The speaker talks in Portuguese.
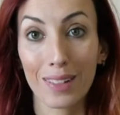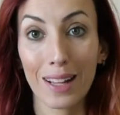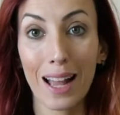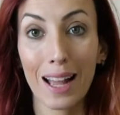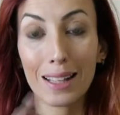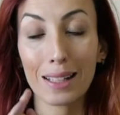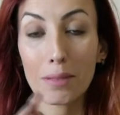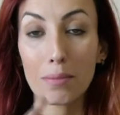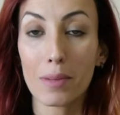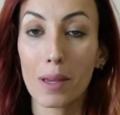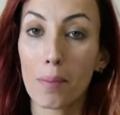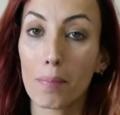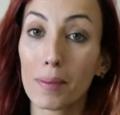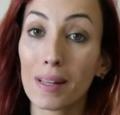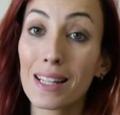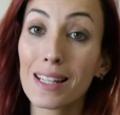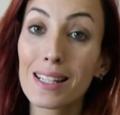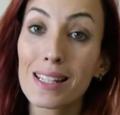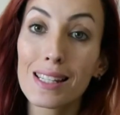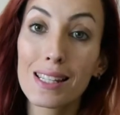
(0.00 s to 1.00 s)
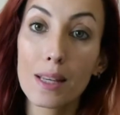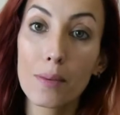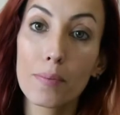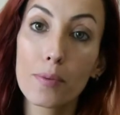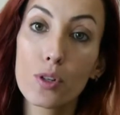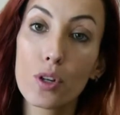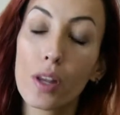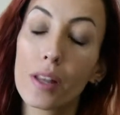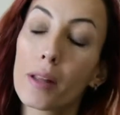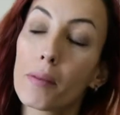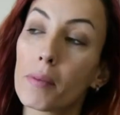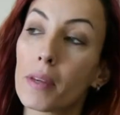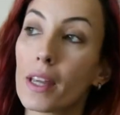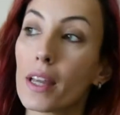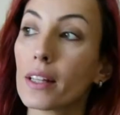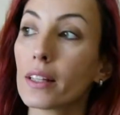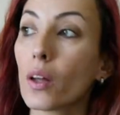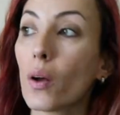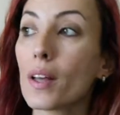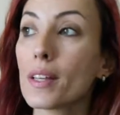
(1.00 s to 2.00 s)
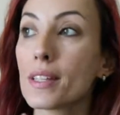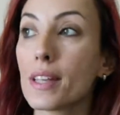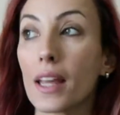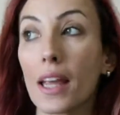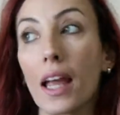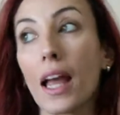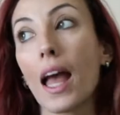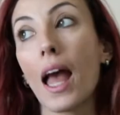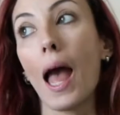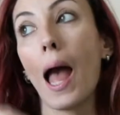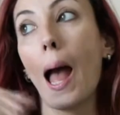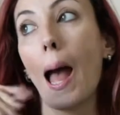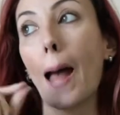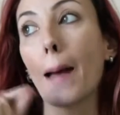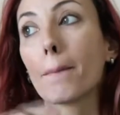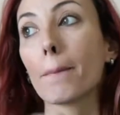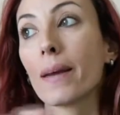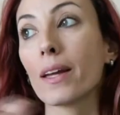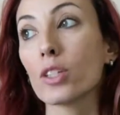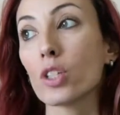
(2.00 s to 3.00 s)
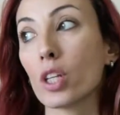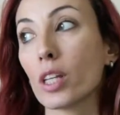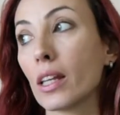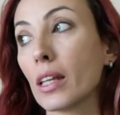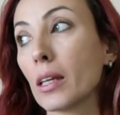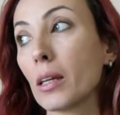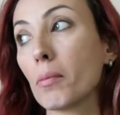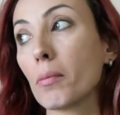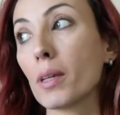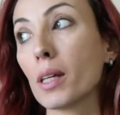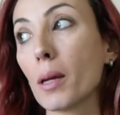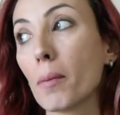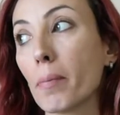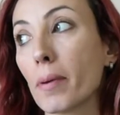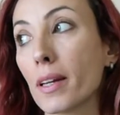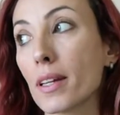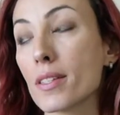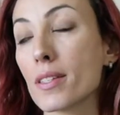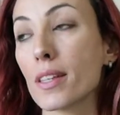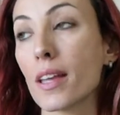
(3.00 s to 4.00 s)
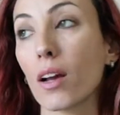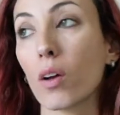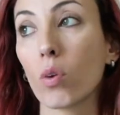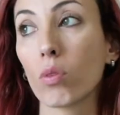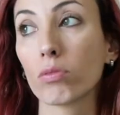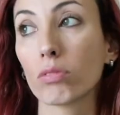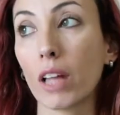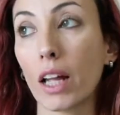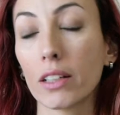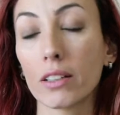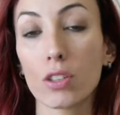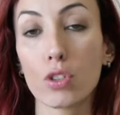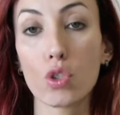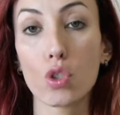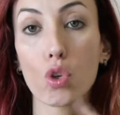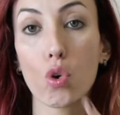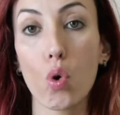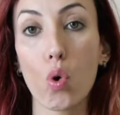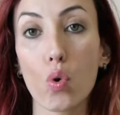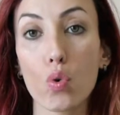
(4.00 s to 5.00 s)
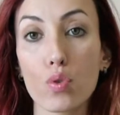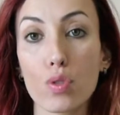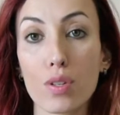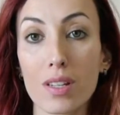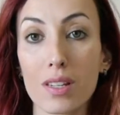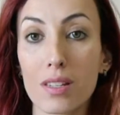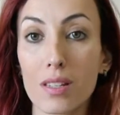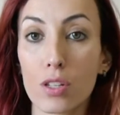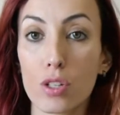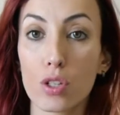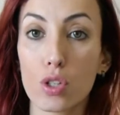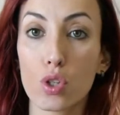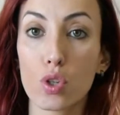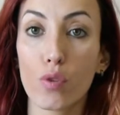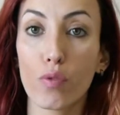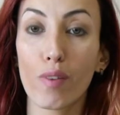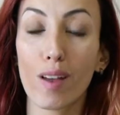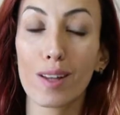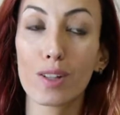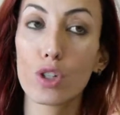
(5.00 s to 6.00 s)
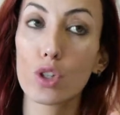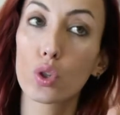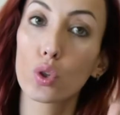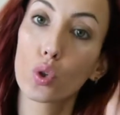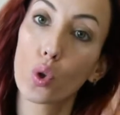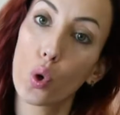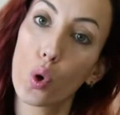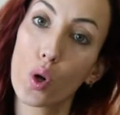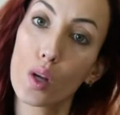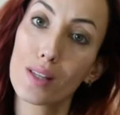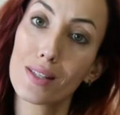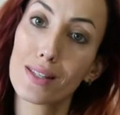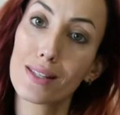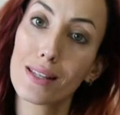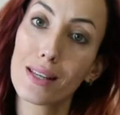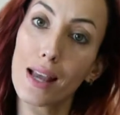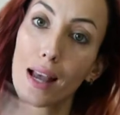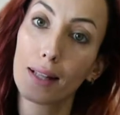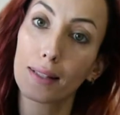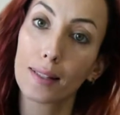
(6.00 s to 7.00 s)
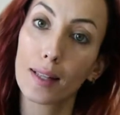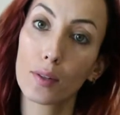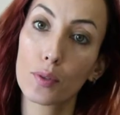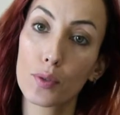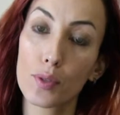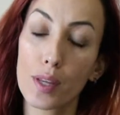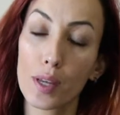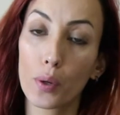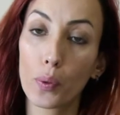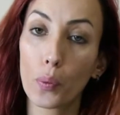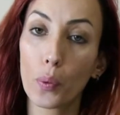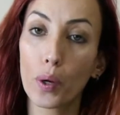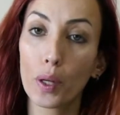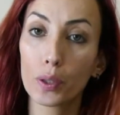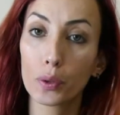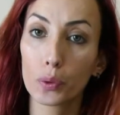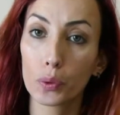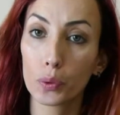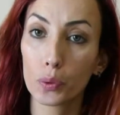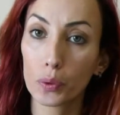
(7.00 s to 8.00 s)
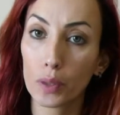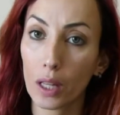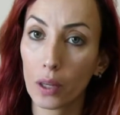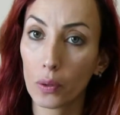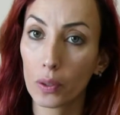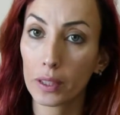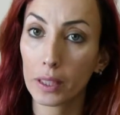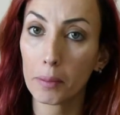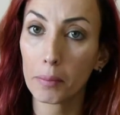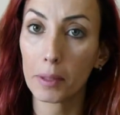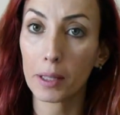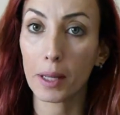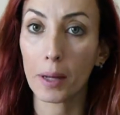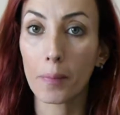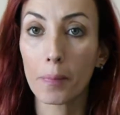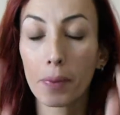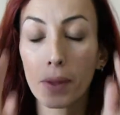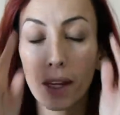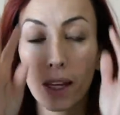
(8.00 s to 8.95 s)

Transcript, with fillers: Anemia, princípio de anemia. Então, assim, a média da anemia parece que é contada de 11, se, se tiver de 12 até não sei quanto, não tá com anemia.